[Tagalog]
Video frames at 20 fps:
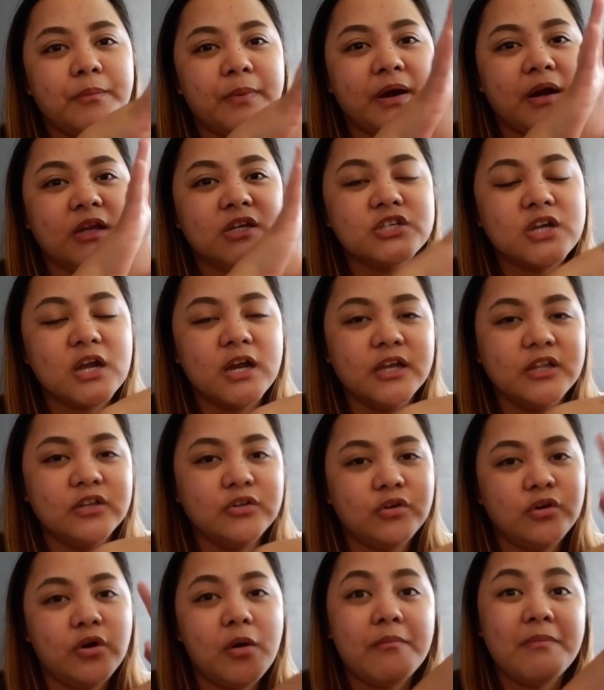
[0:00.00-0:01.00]
para siya,
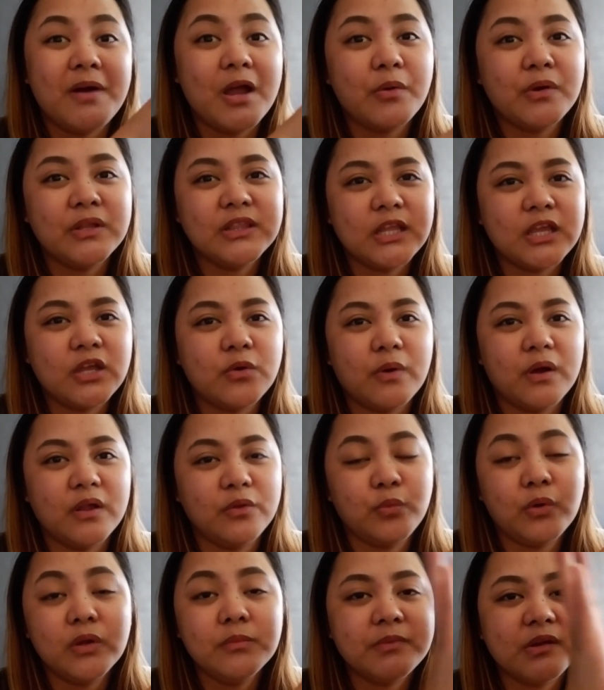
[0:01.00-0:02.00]
ano, buy one, take one,
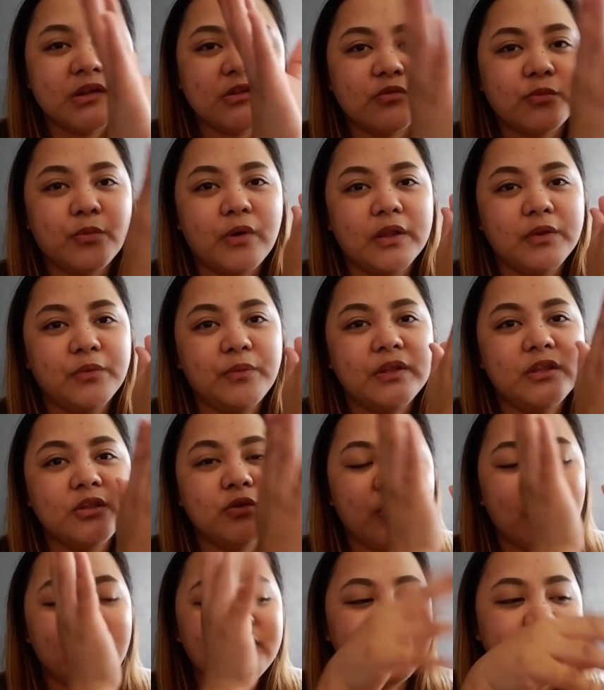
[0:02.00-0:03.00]
one plus one, when
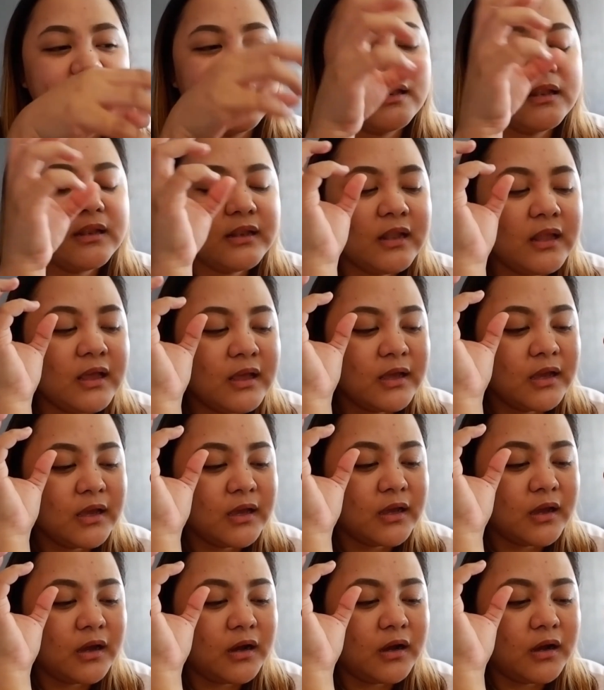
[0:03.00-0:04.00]
you avail
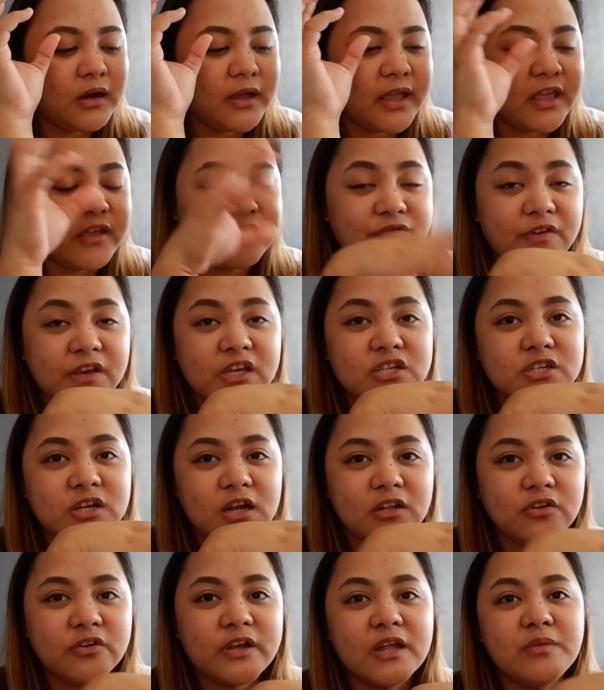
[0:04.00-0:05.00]
a
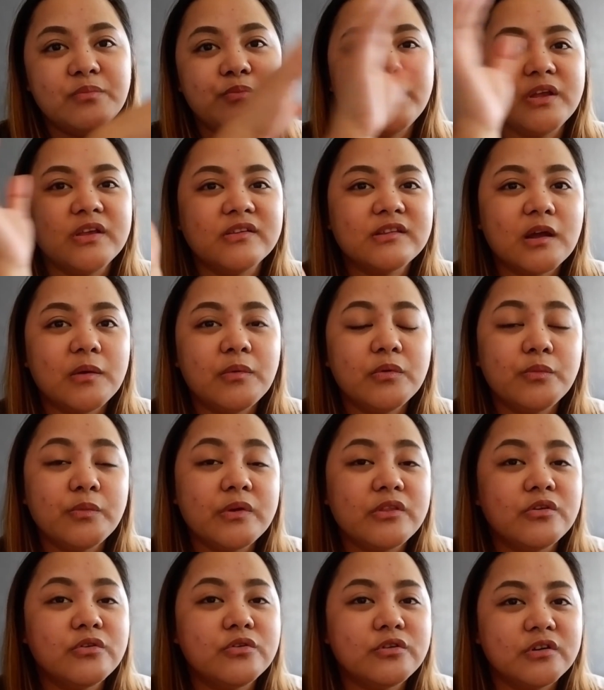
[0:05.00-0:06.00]
facial, you can bring someone
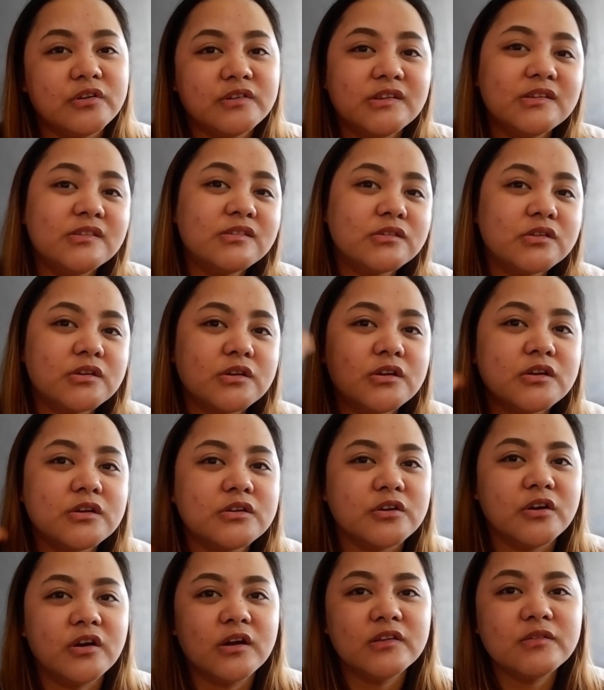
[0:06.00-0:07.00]
with you, your sister,
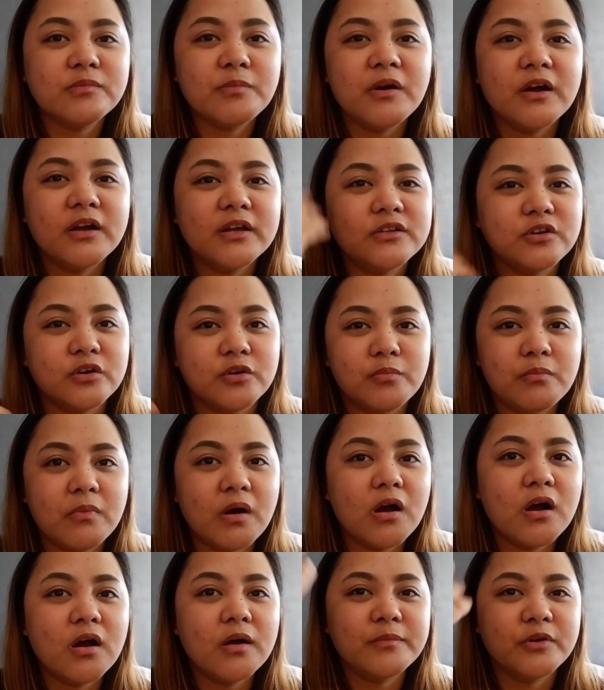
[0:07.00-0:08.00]
your husband, your
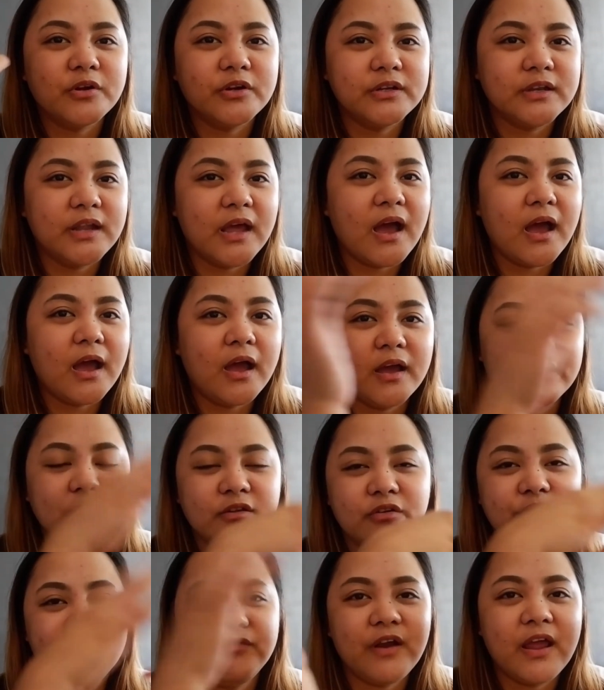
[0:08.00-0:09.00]
mom, your dad,
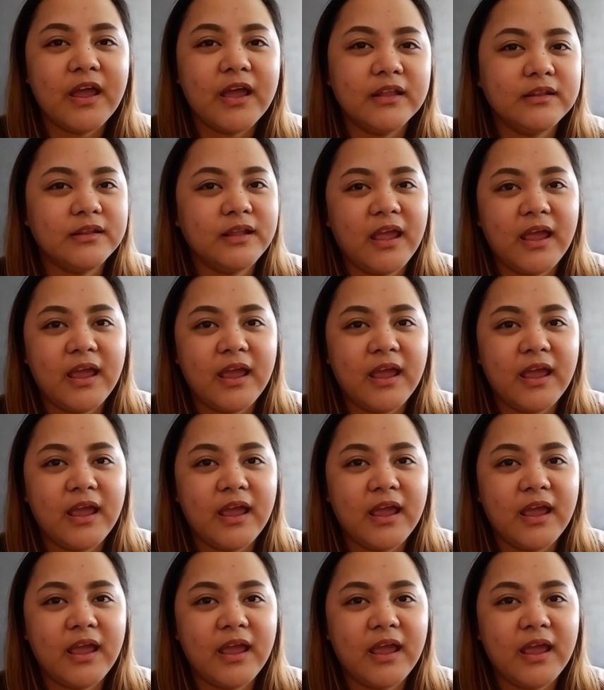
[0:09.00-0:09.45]
your friend,